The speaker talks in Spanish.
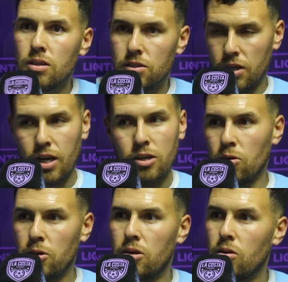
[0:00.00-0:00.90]
Sí,
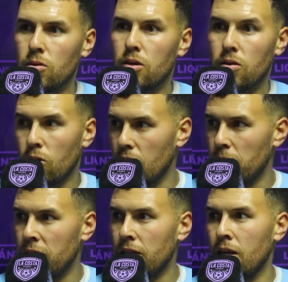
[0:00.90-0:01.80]
claro, obvio, obvio.
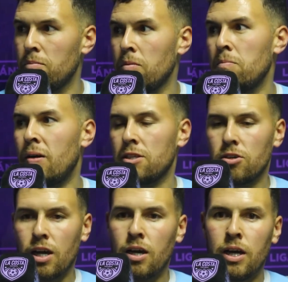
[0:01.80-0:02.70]
Obviamente el,
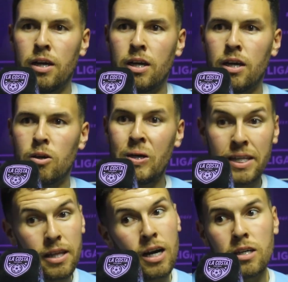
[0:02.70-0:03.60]
partido que,
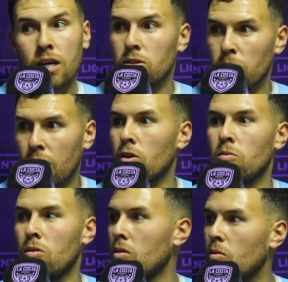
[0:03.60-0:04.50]
cuenta hay que tomarlo
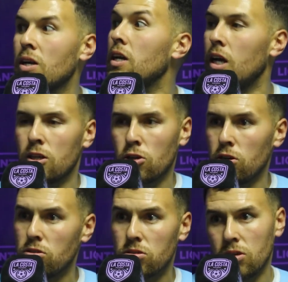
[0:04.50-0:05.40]
como cualquiera de
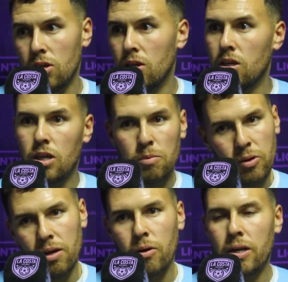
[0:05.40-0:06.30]
todos y
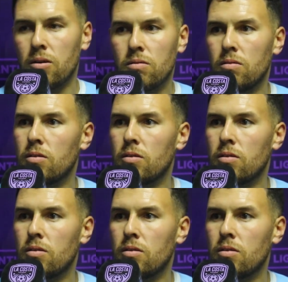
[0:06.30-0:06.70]
después, bueno,